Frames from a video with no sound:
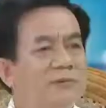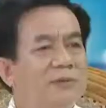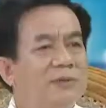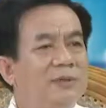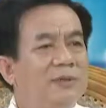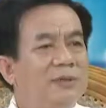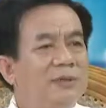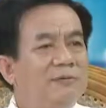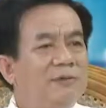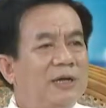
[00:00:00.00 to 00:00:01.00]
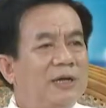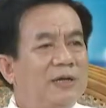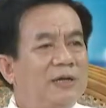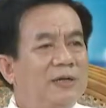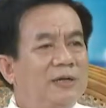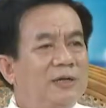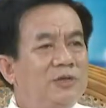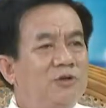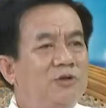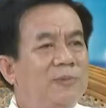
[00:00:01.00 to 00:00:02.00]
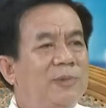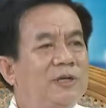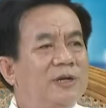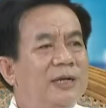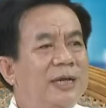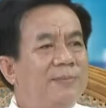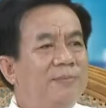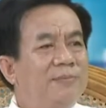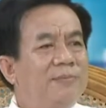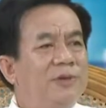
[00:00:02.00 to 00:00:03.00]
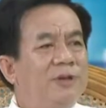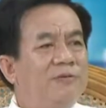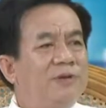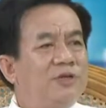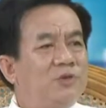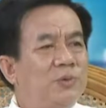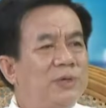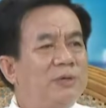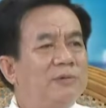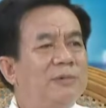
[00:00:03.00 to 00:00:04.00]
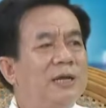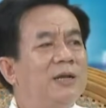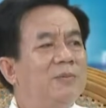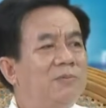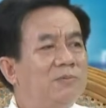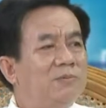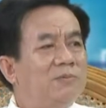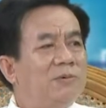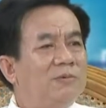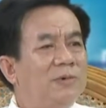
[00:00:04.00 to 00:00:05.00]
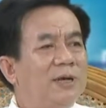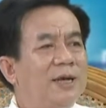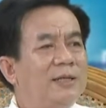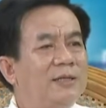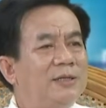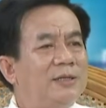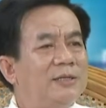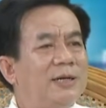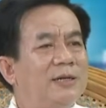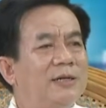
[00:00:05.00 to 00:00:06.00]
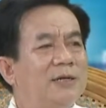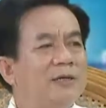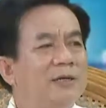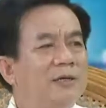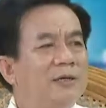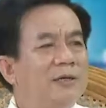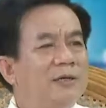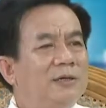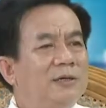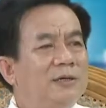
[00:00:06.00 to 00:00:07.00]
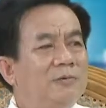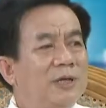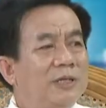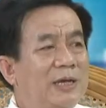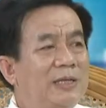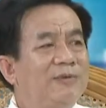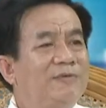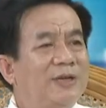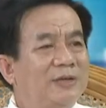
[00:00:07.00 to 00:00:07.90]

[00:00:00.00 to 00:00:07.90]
dạ vâng. và cái số lượng bệnh nhân khám vì xuất huyết khá đông dạ. và gây nên tình trạng là à, quá tải cho bệnh viện